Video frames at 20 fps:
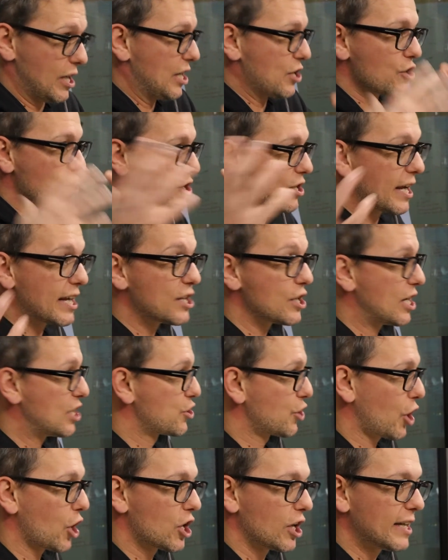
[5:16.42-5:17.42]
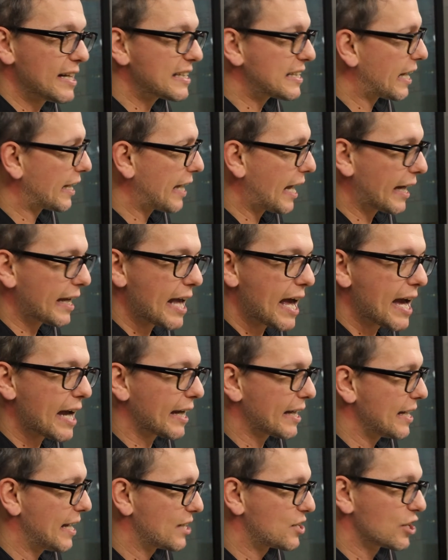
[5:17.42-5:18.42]
discours, et, je reconnais sa carrière,
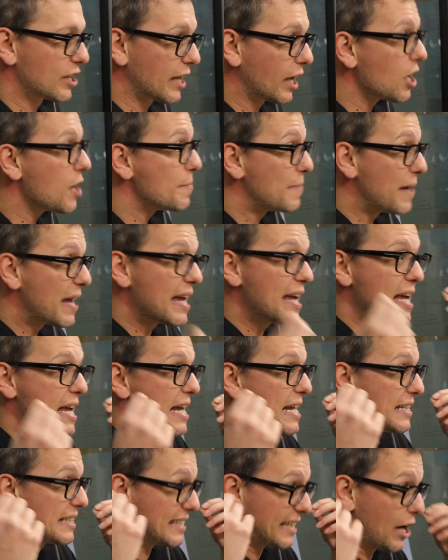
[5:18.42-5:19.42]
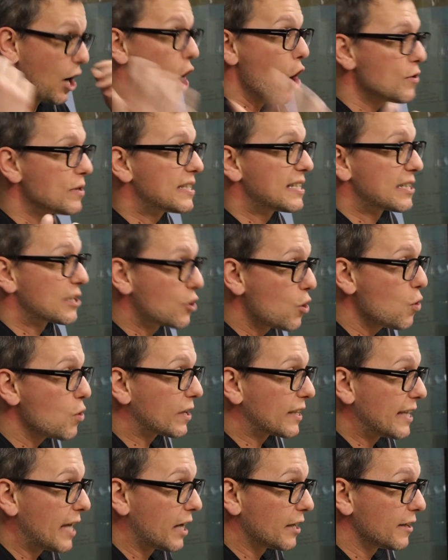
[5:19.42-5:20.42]
etc., mais c'est un
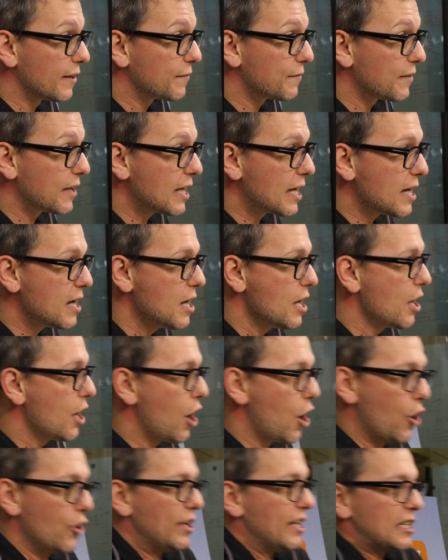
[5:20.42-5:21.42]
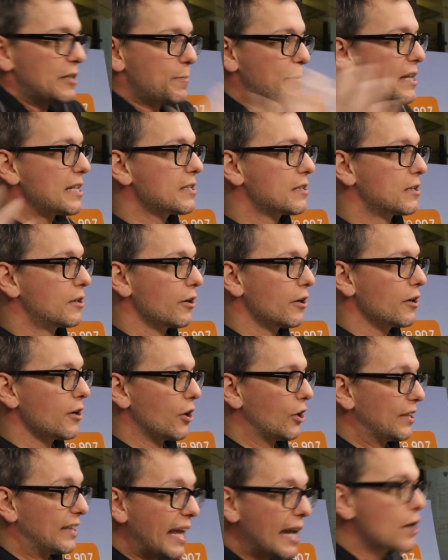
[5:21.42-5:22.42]
discours qui en a fait une espèce
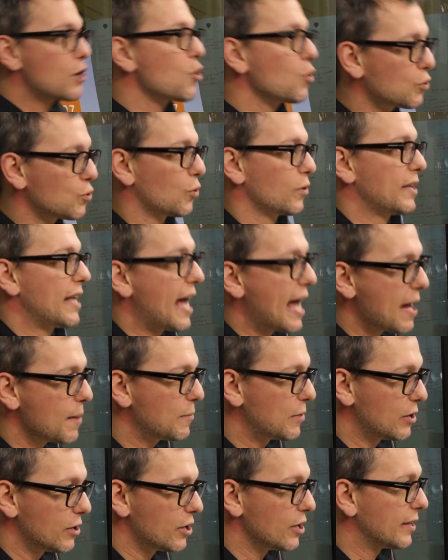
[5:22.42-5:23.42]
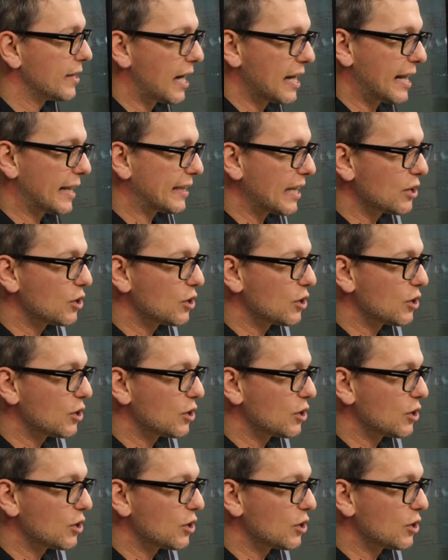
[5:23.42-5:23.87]
euh, d'incontournable euh, dans la mm-hmm.